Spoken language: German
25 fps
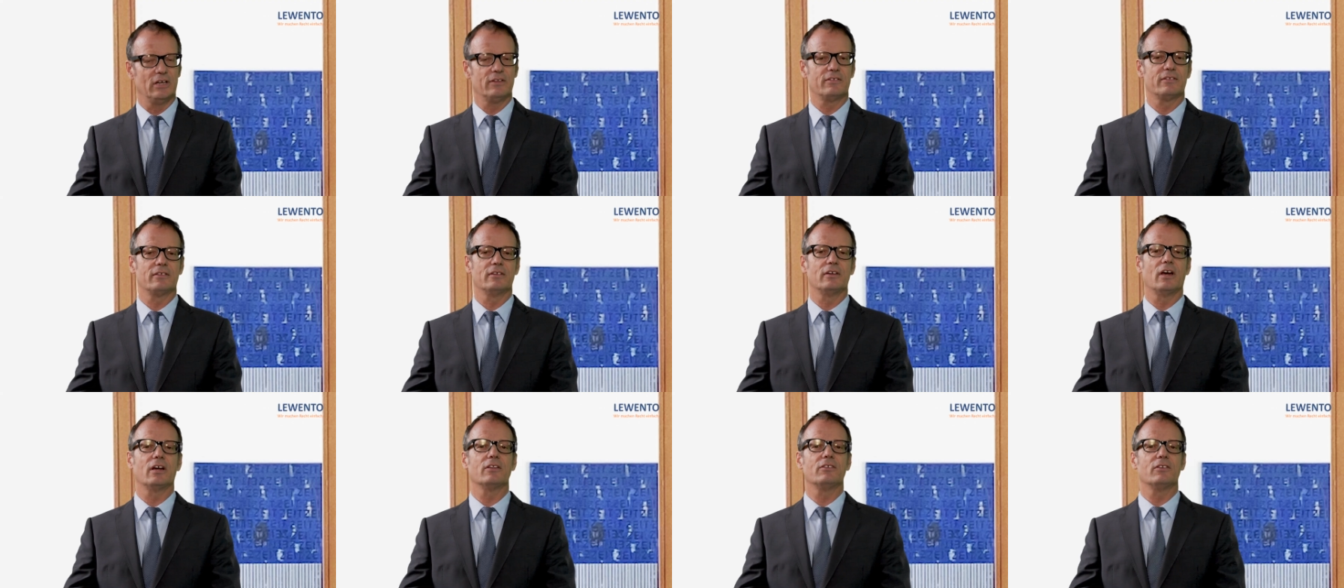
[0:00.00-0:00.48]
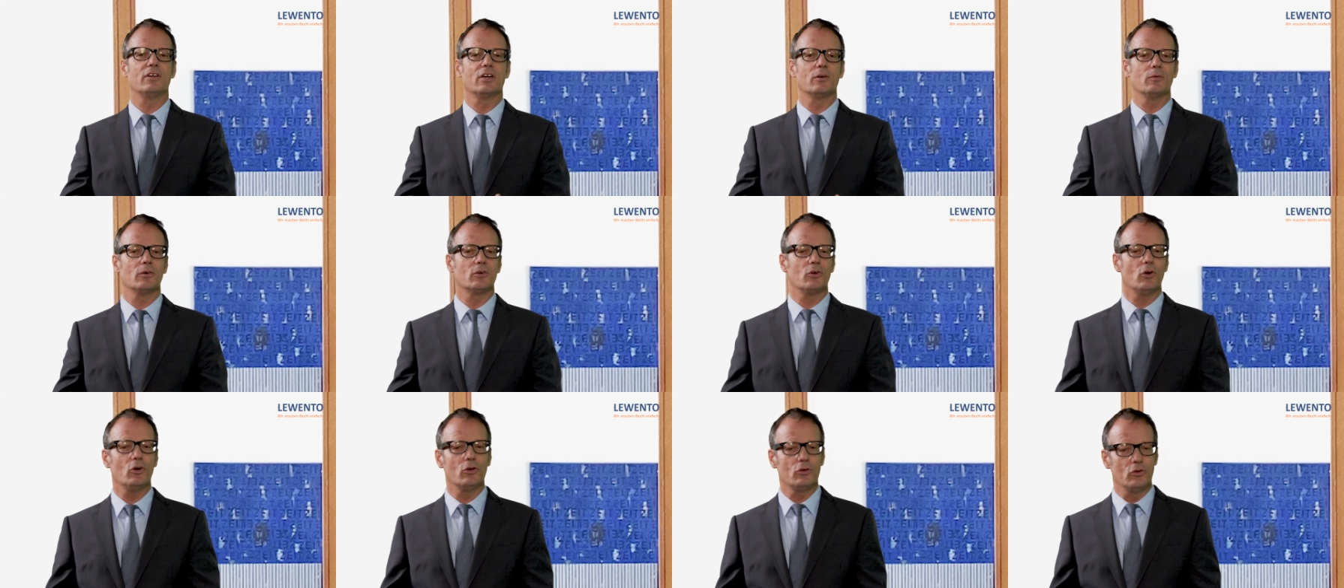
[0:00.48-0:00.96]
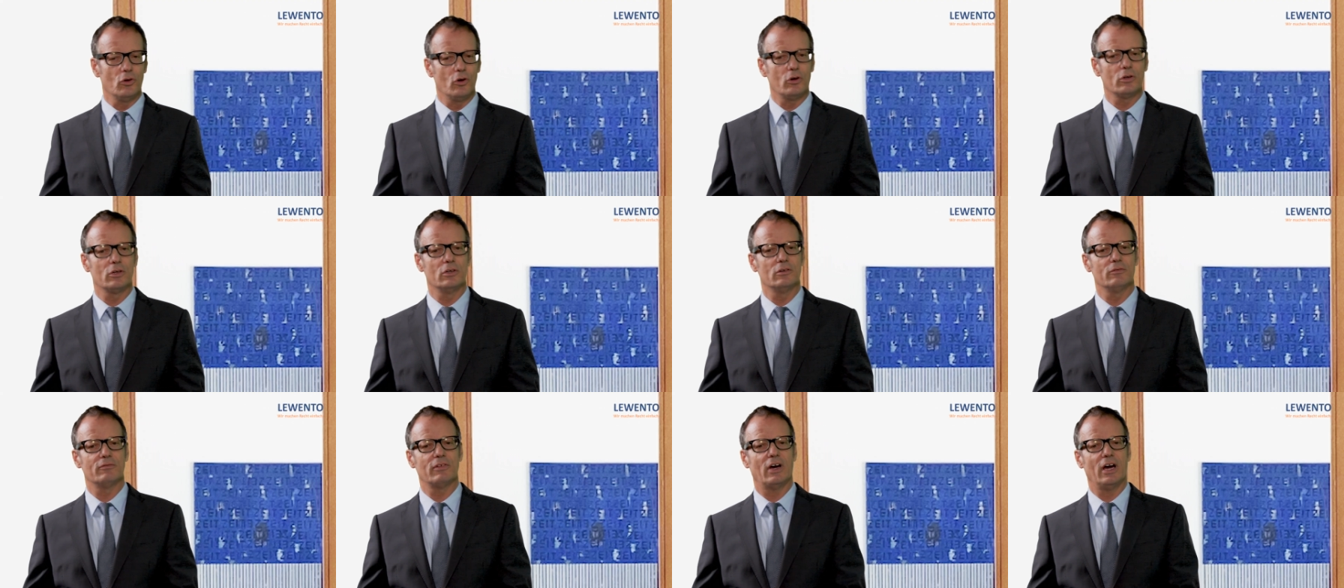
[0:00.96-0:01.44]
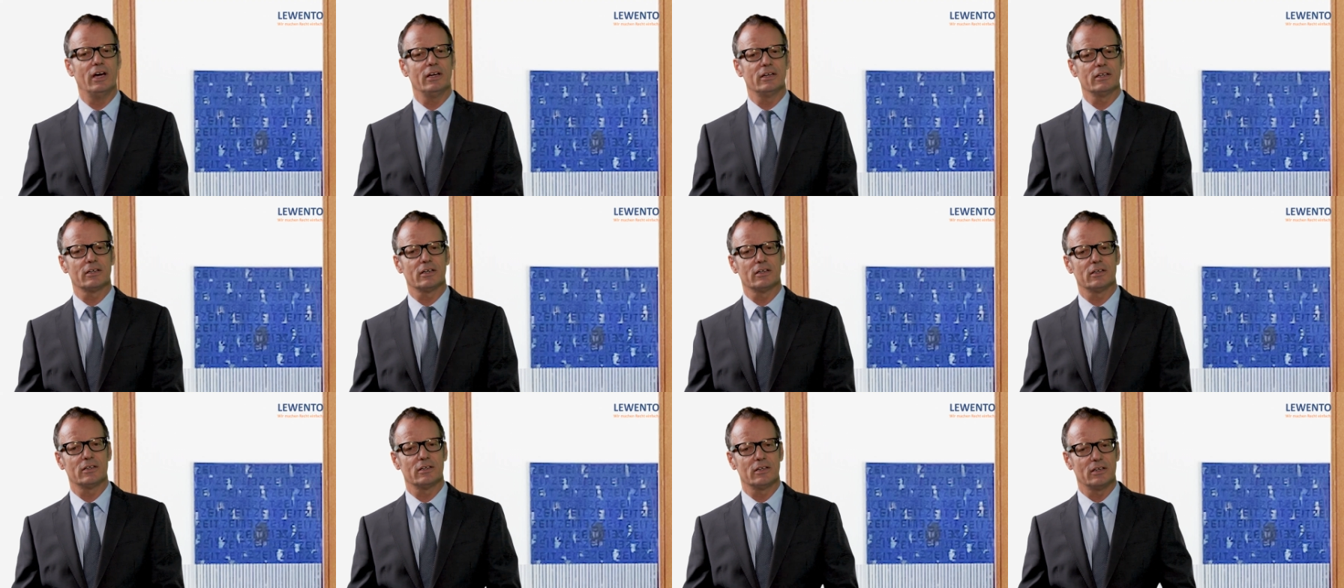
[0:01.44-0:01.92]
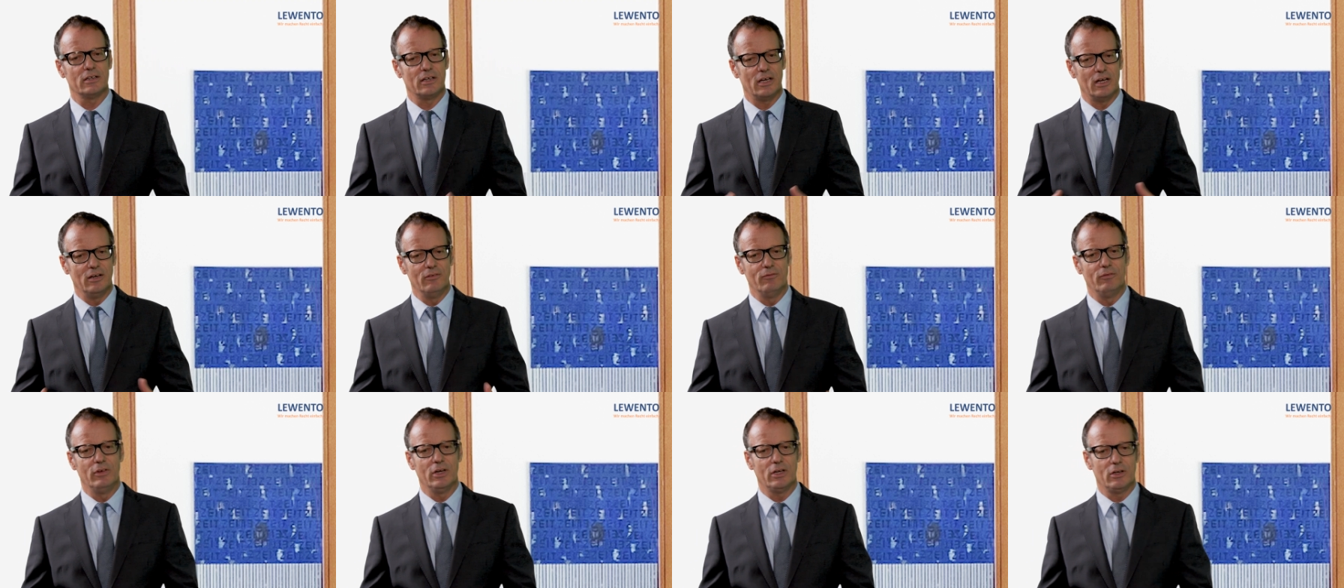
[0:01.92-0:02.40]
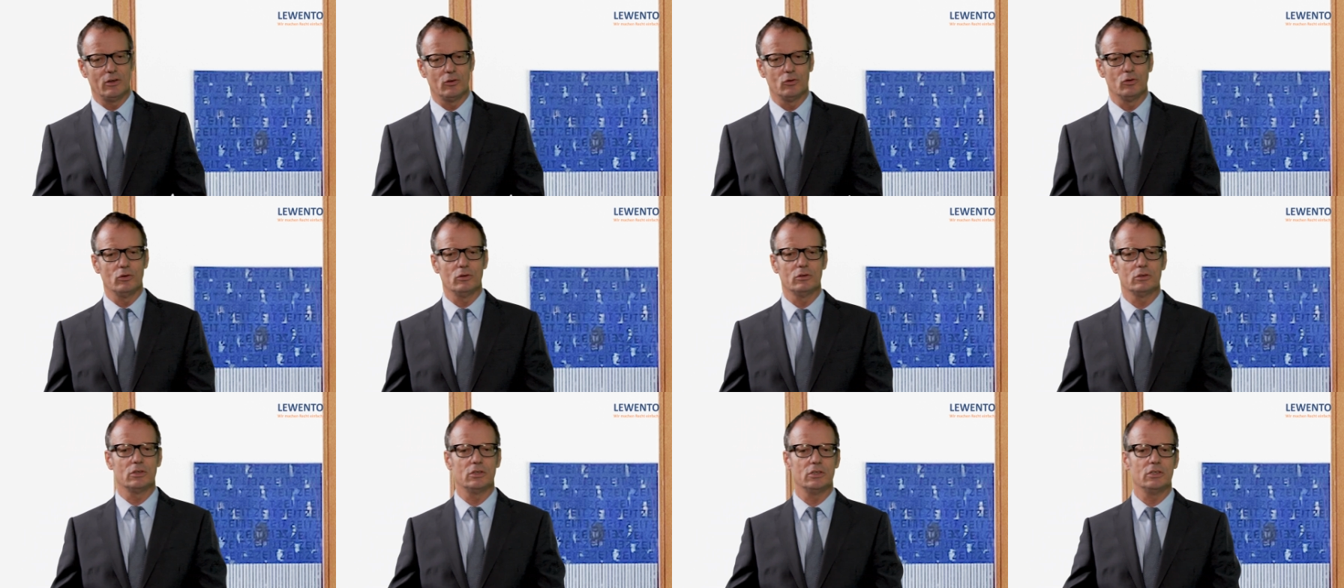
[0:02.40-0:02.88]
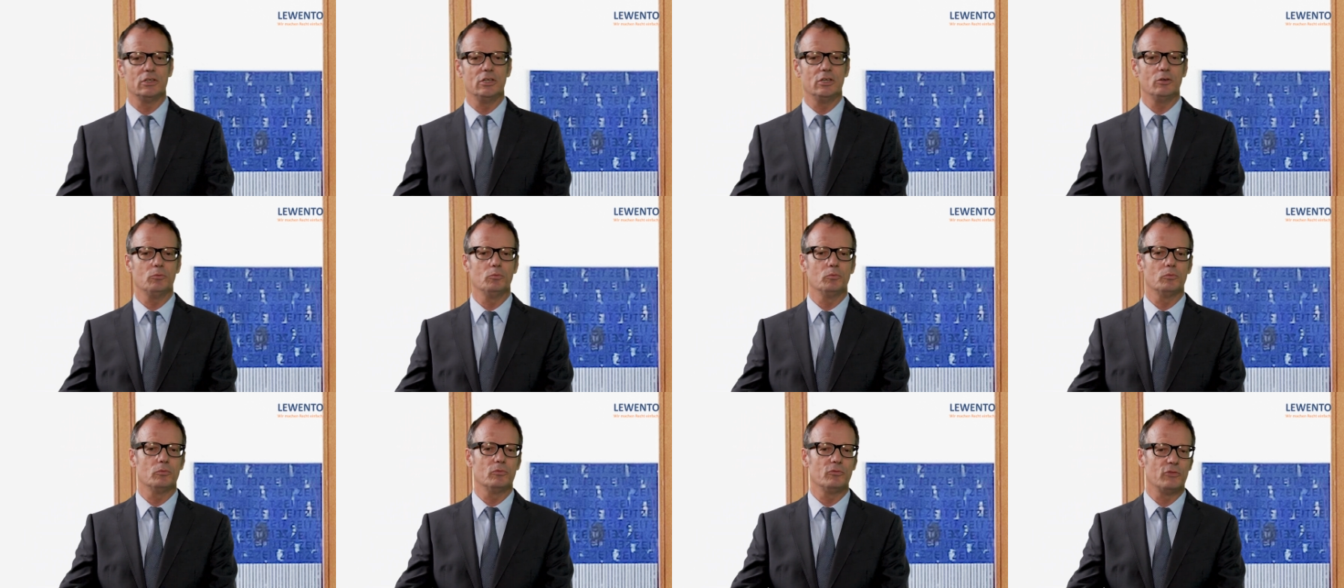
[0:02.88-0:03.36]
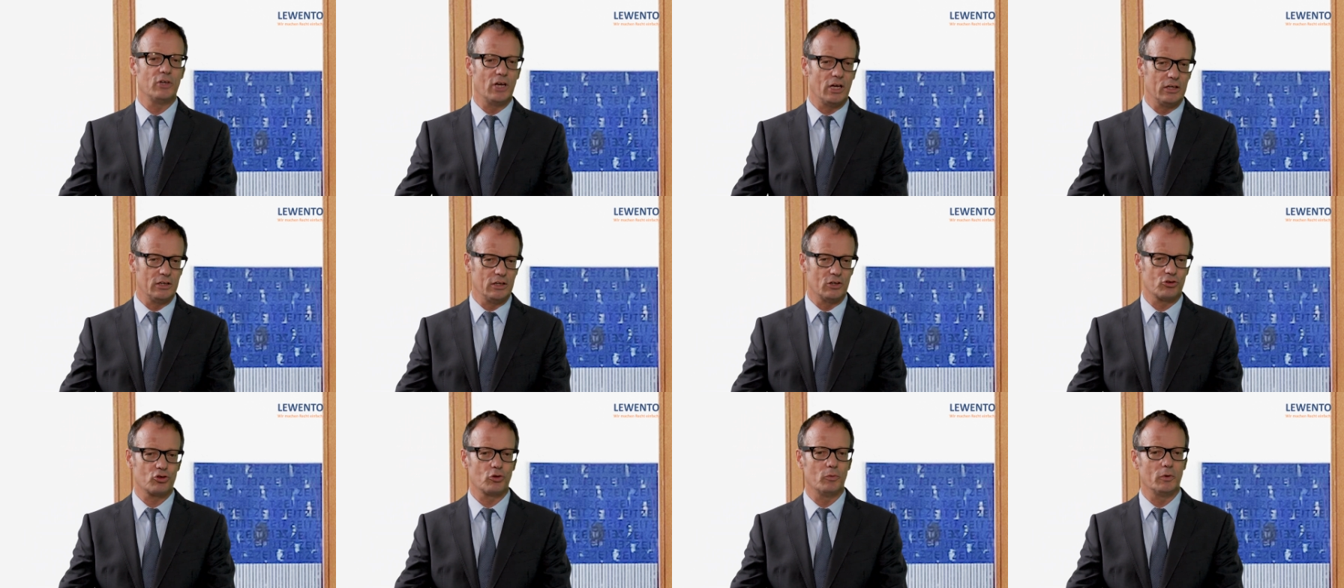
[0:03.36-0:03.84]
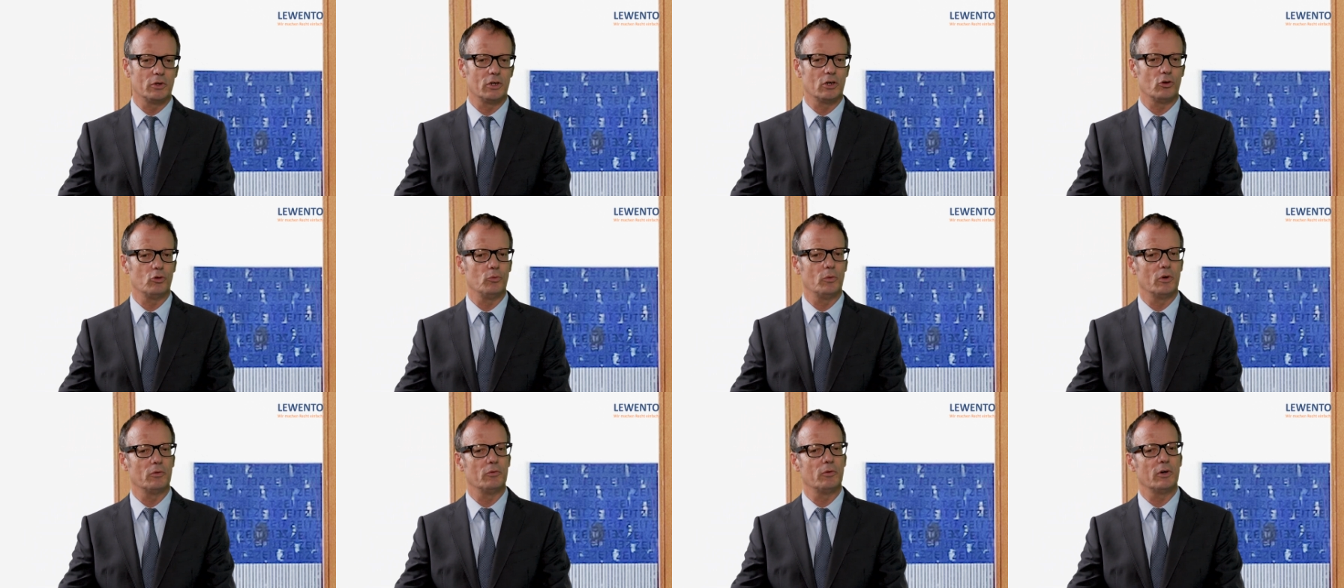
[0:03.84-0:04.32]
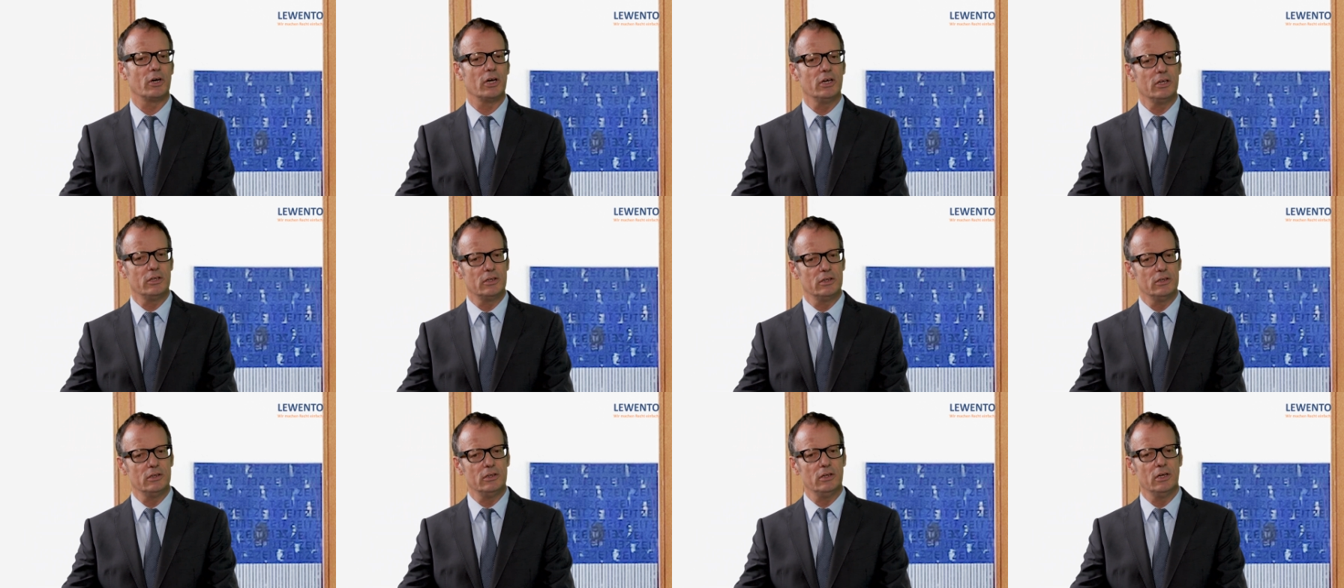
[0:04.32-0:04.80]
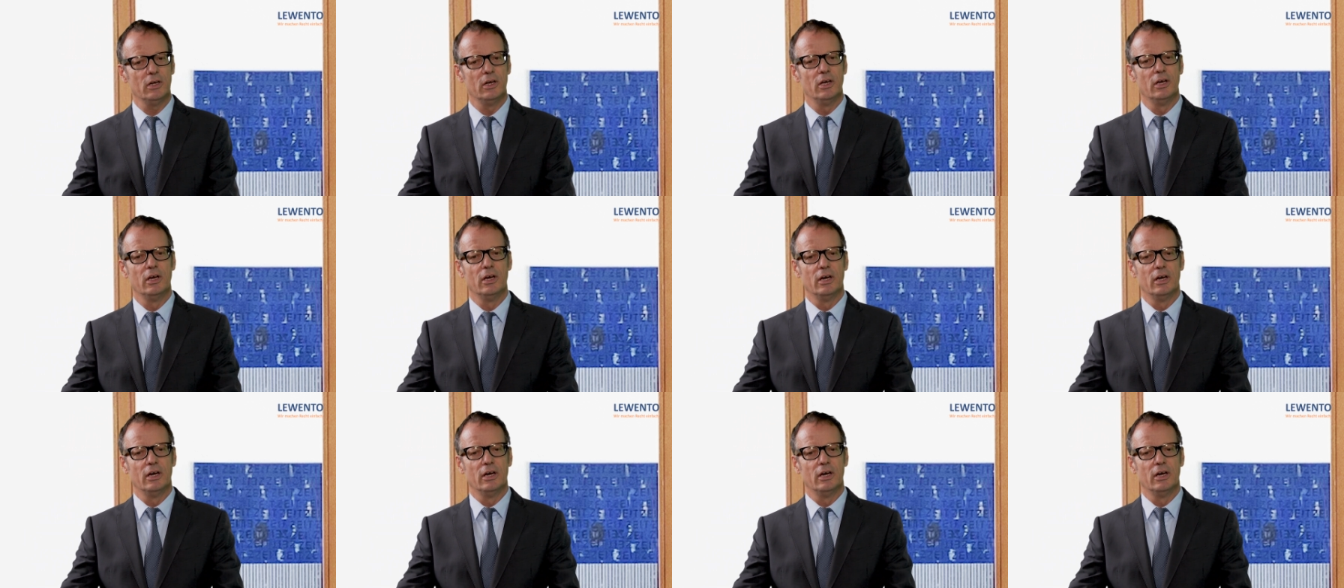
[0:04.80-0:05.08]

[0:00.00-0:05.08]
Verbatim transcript: Jetzt hat sich aber doch noch eine weitere Entwicklung eben, wir hatten ja schon mal darüber berichtet,